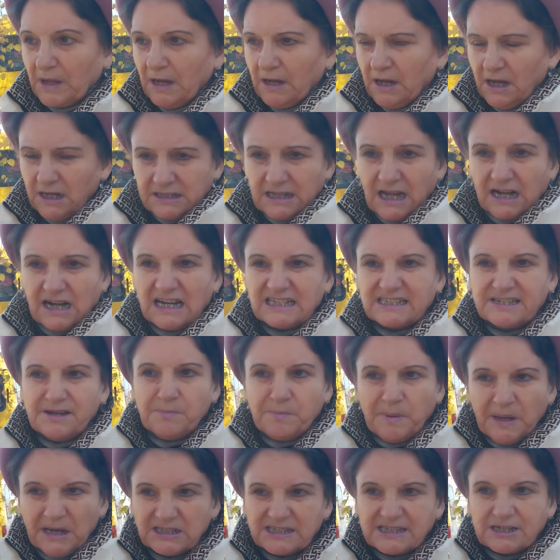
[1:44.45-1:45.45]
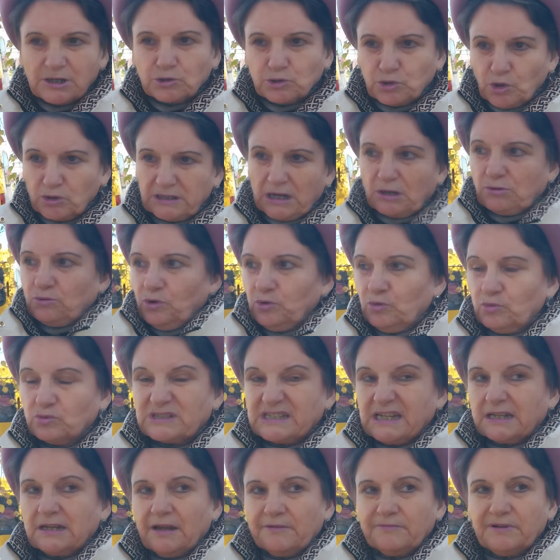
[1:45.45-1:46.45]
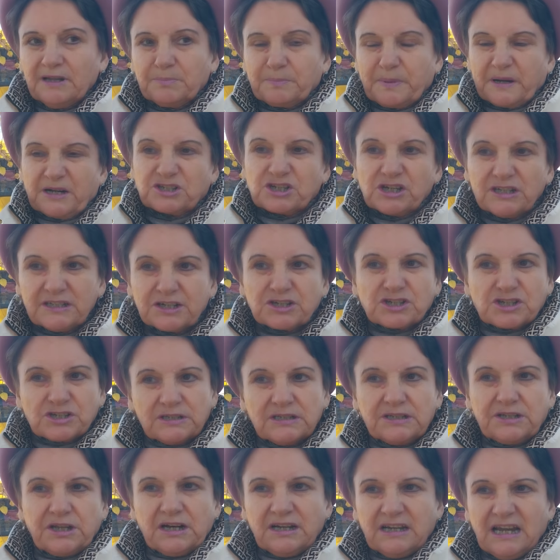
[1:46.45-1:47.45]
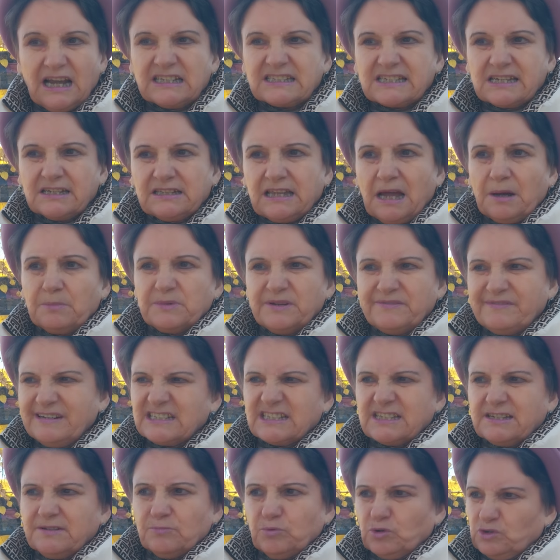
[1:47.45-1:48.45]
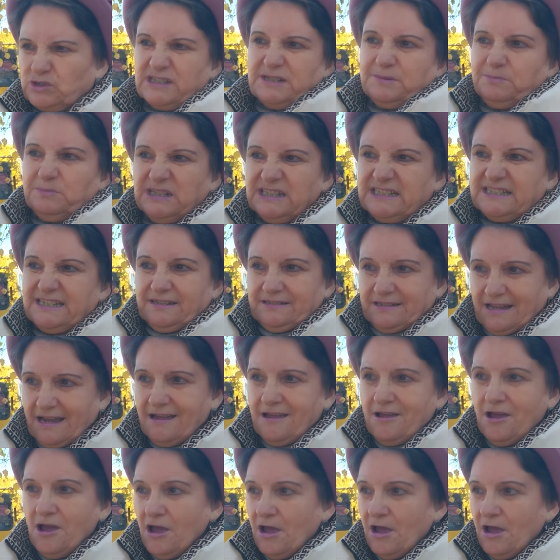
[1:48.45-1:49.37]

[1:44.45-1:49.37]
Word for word: Это разве пенсии? Кто такой установил прожиточный 13, там 280, да?